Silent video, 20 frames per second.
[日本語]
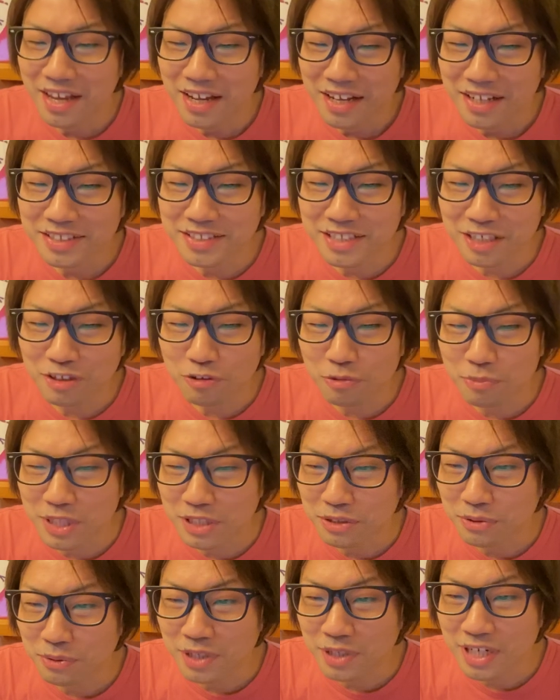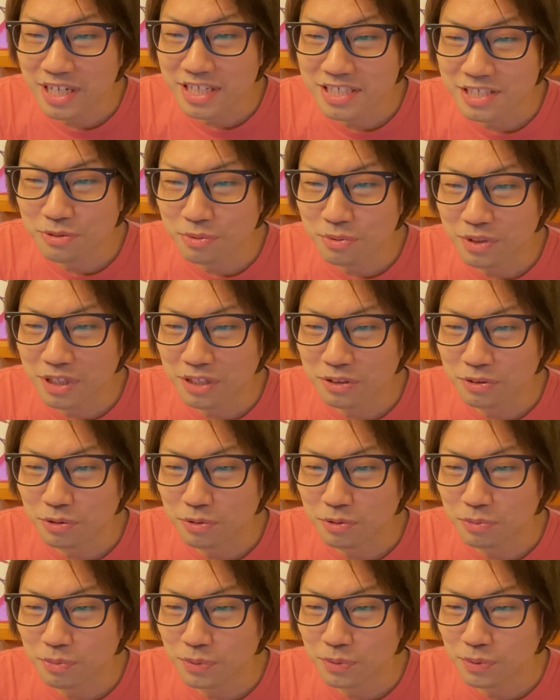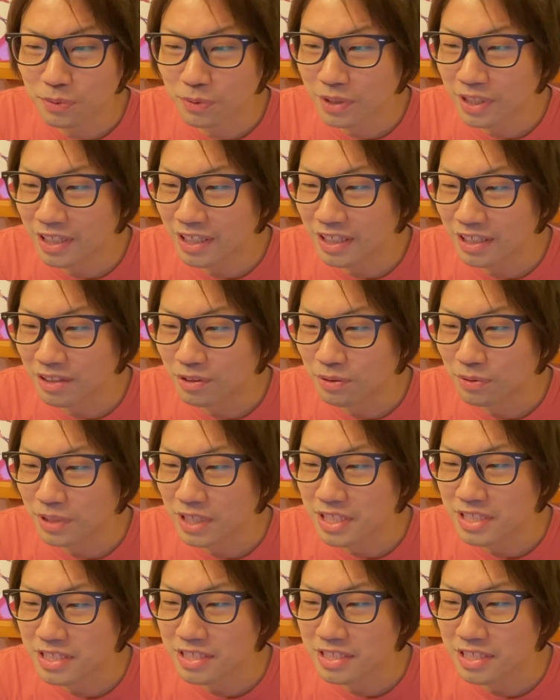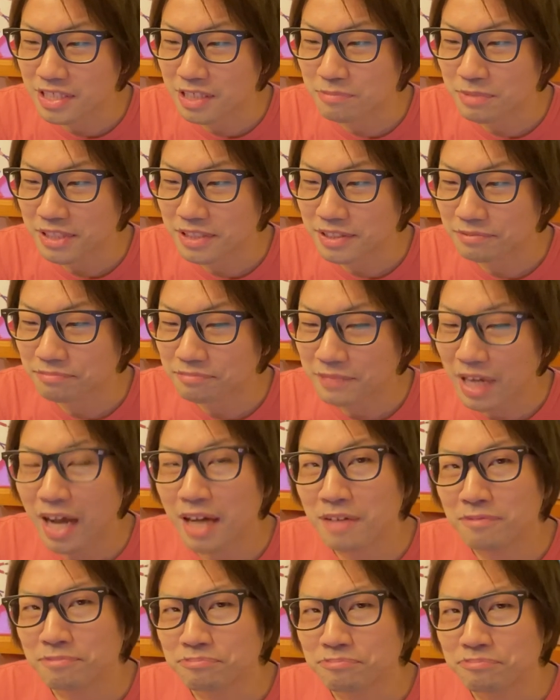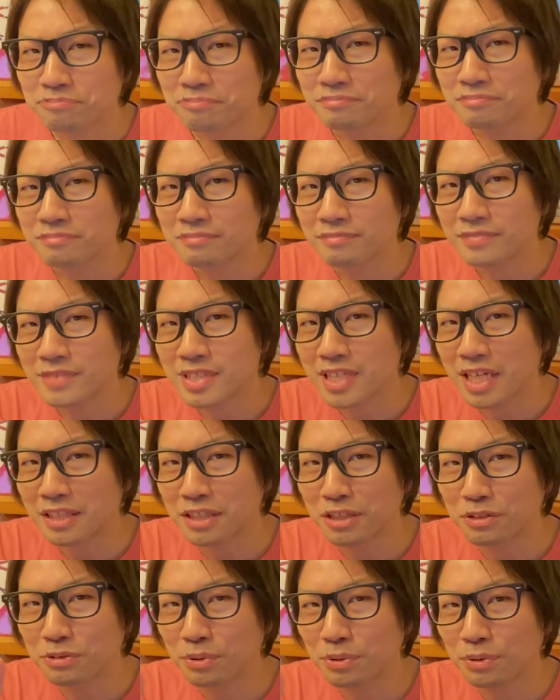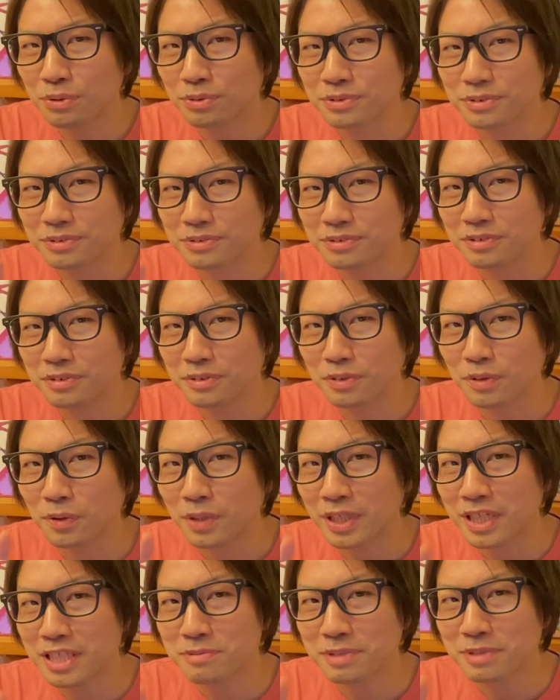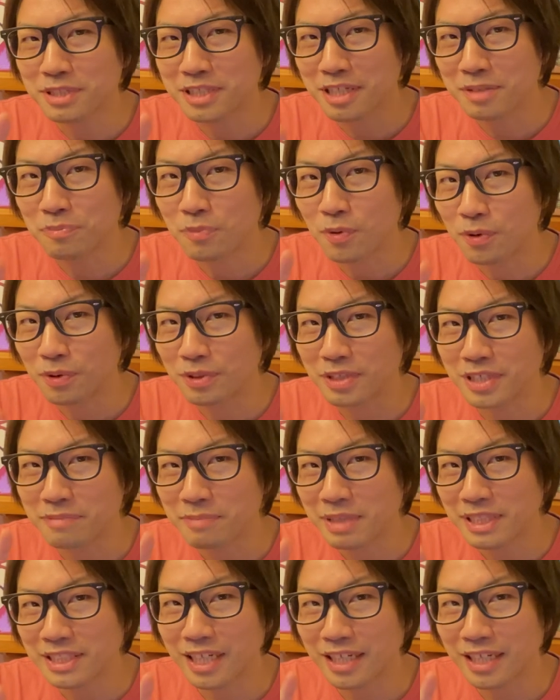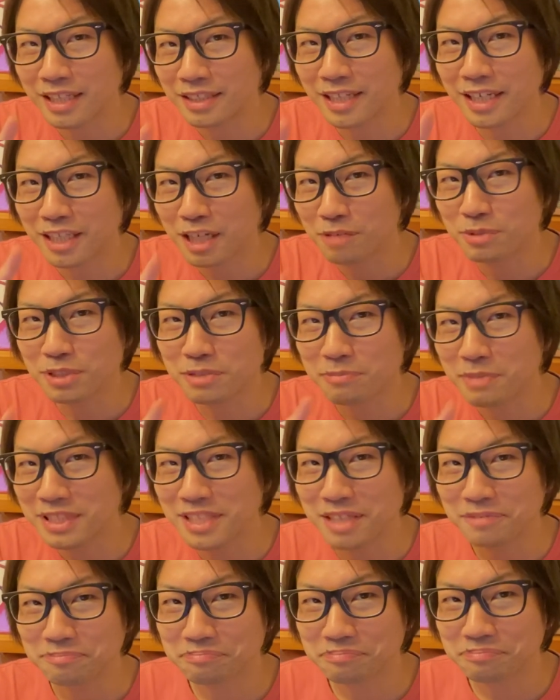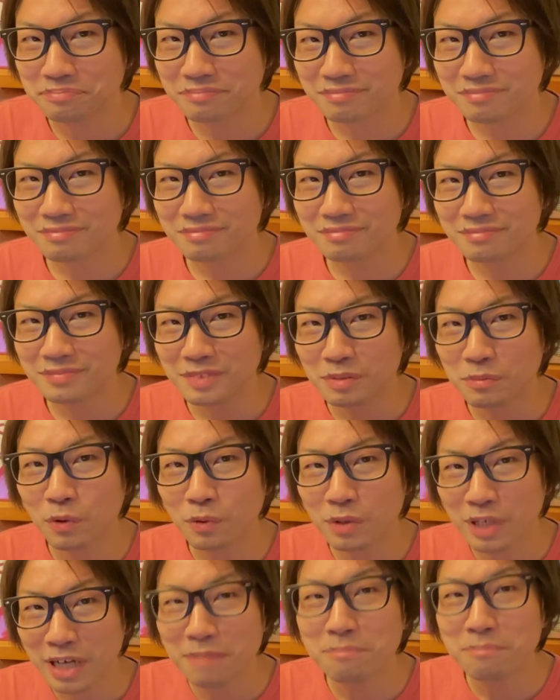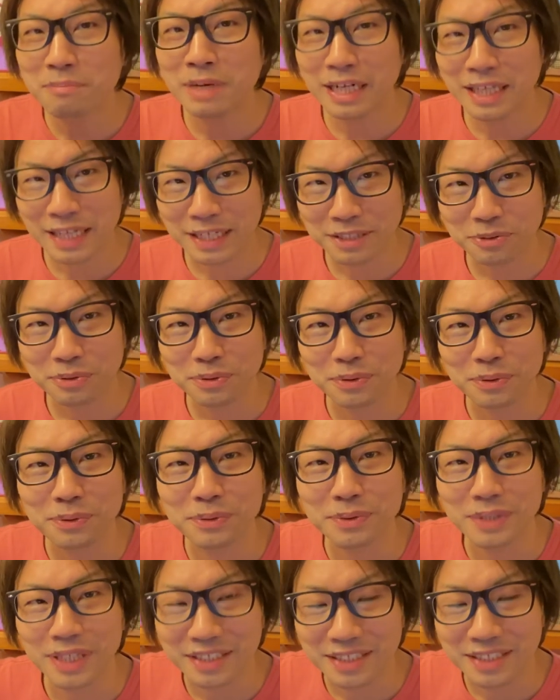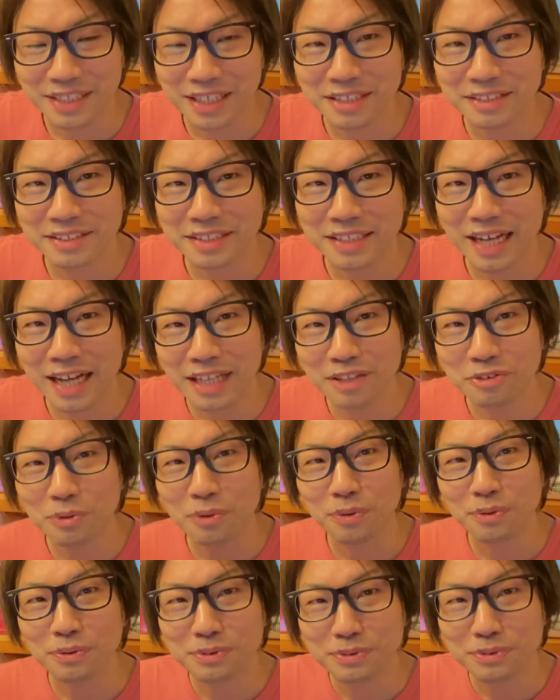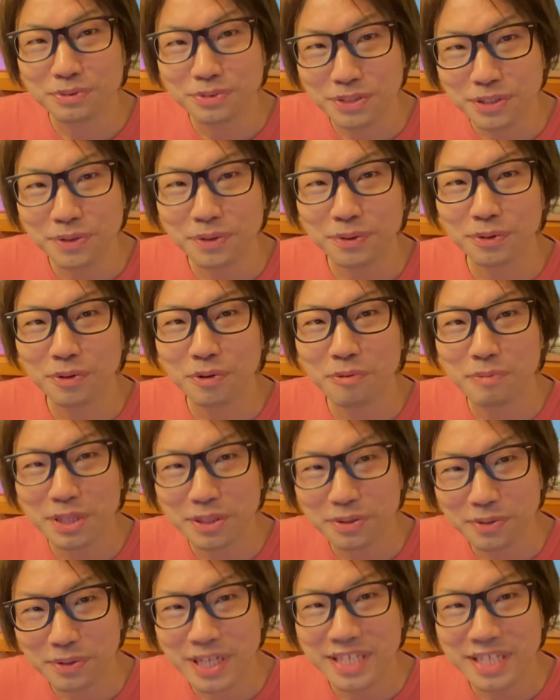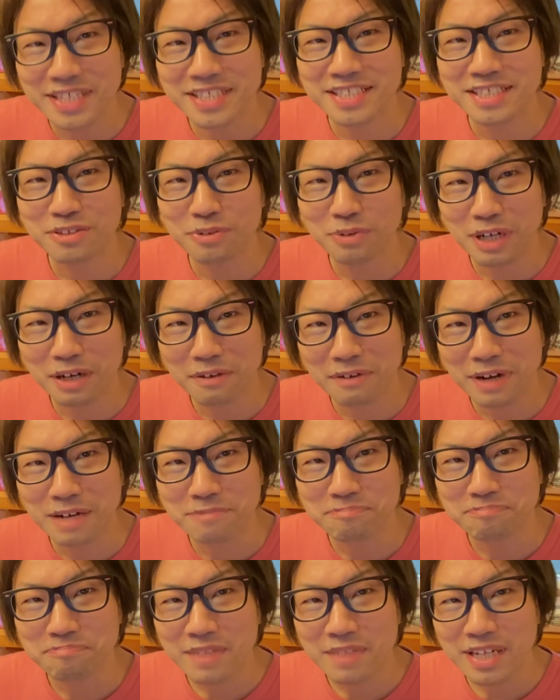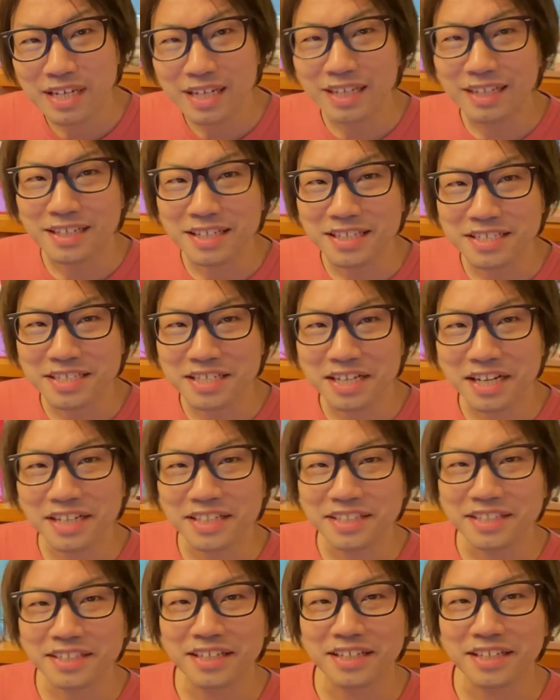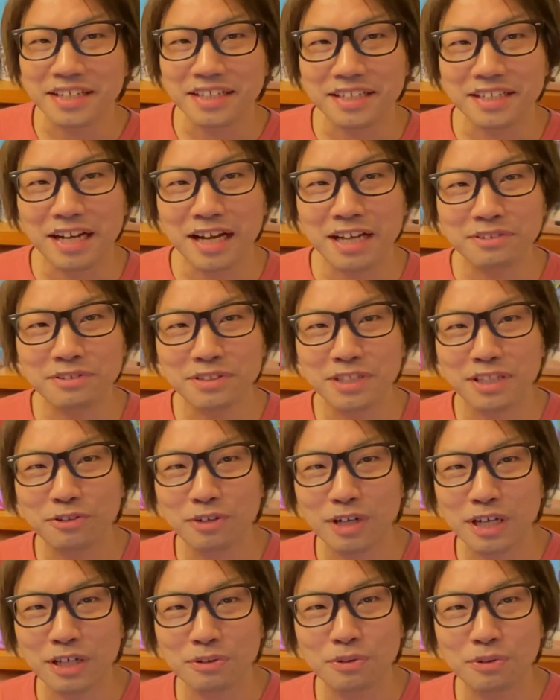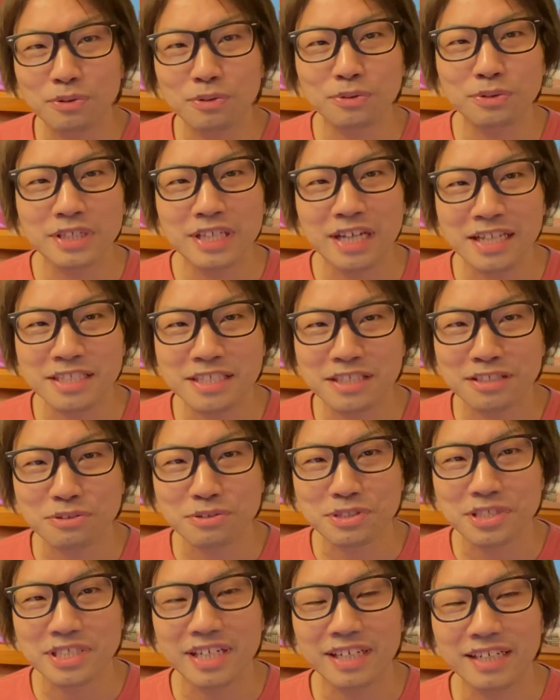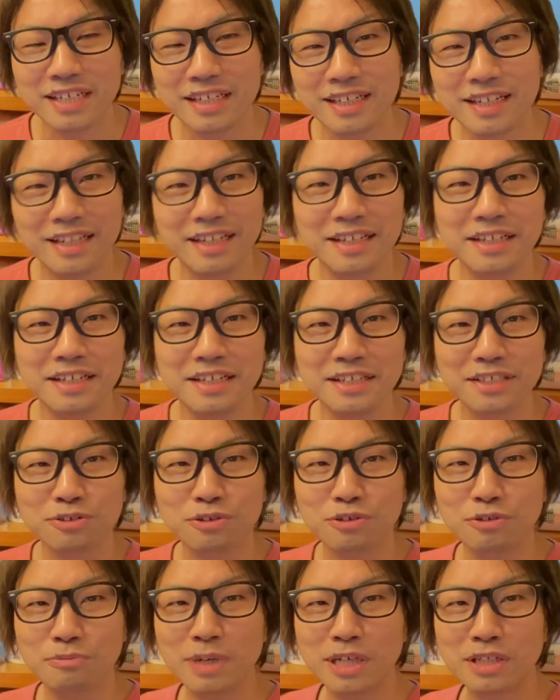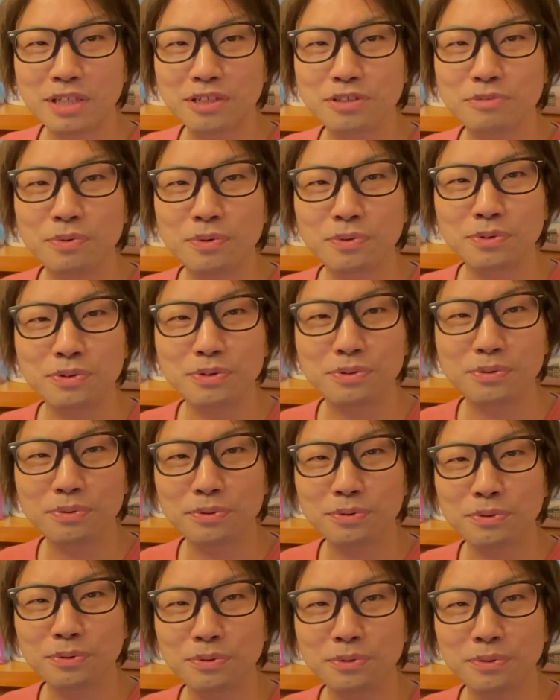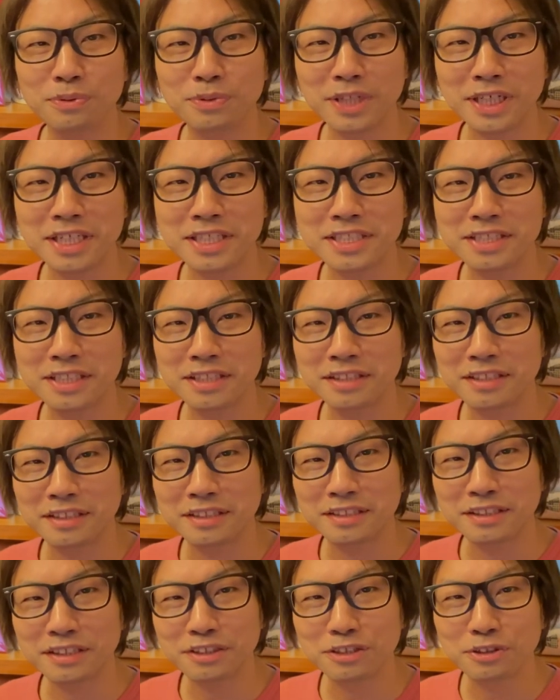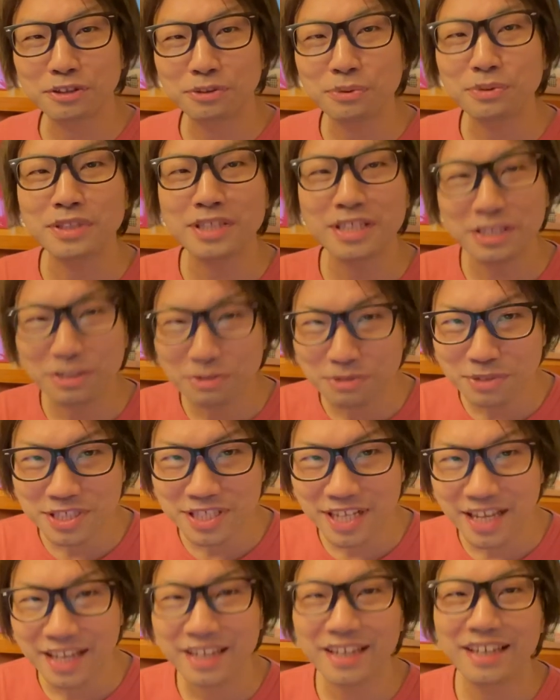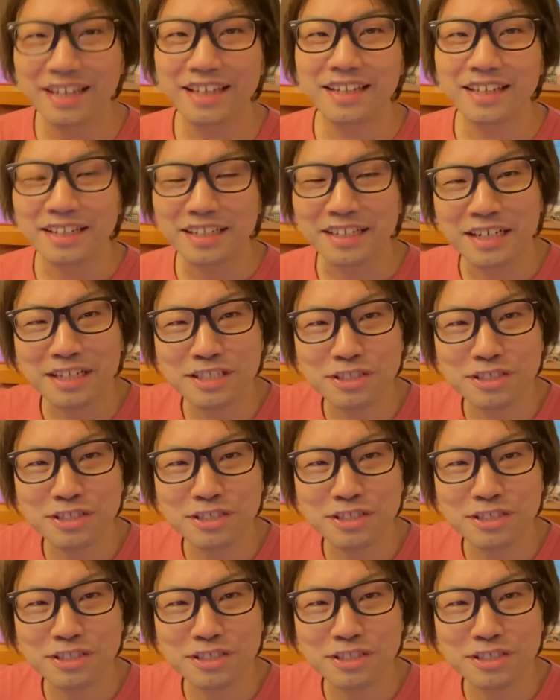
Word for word: じゃあコメント返し動画のものからお返ししてきます。あ、チャンネル登録お願いしますね。もう今更何回もすいません。もう、これ頑張らないとということなんで。あと、国をコメント返信動画は、歴史背景、ある程度ハローにアジャストしながら、そのバックボーンというところどんな感じだったかなんての引用して、ラ